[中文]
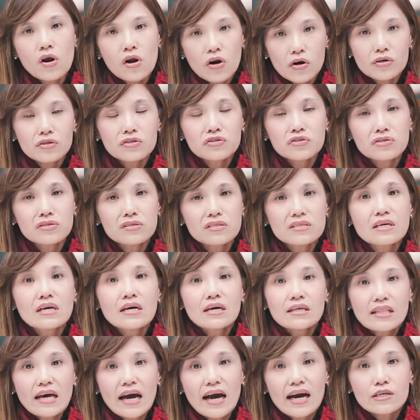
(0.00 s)
而是
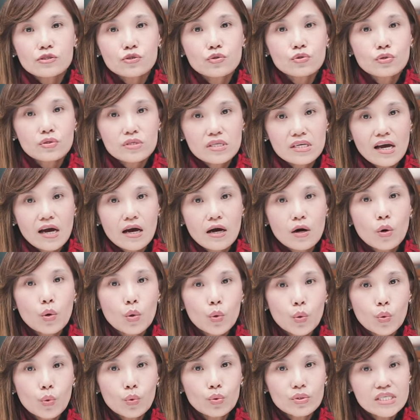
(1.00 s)
它就像
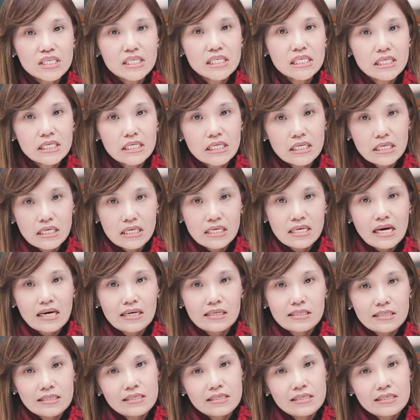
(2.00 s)
呼吸一样